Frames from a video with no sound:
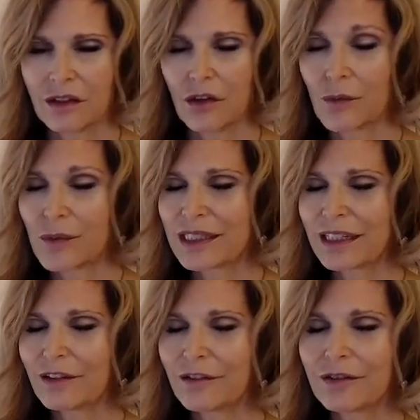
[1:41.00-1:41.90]

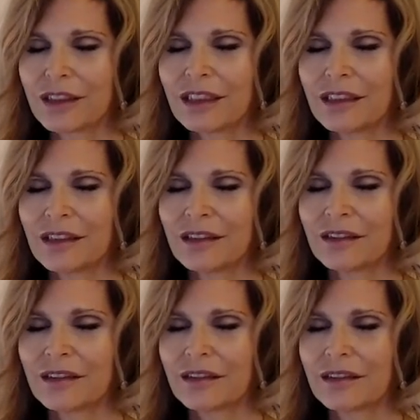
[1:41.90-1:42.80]
Observez
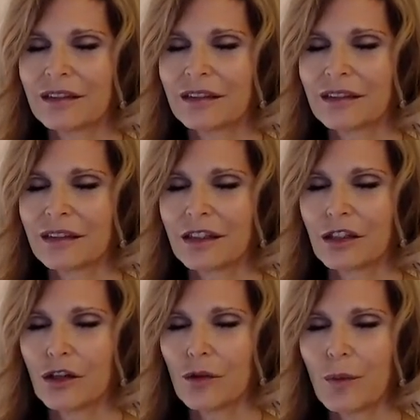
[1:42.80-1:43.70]

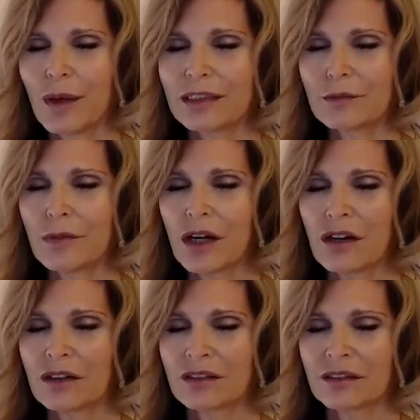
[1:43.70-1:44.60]
le
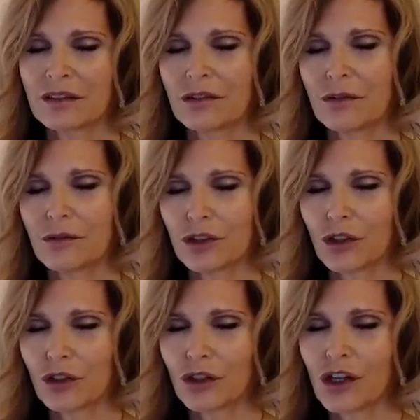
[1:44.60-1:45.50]
battement de
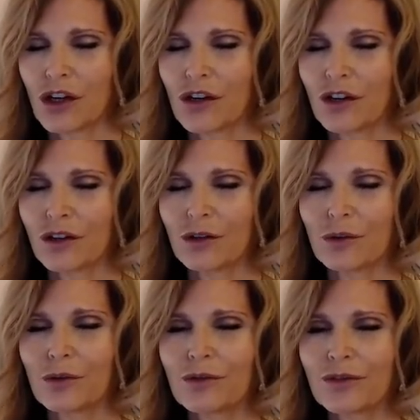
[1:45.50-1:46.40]
votre cœur
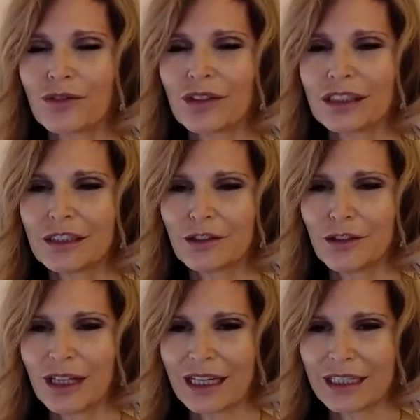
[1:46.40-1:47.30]
au fil de
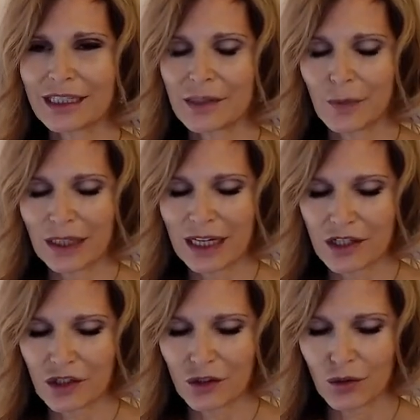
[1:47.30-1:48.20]
la
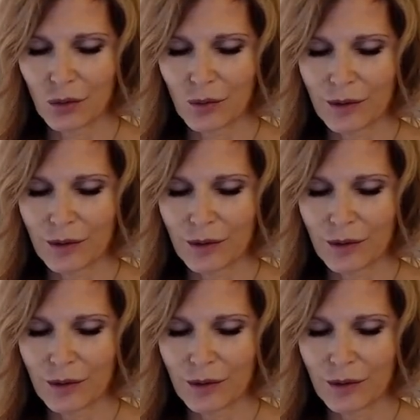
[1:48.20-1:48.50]
respiration.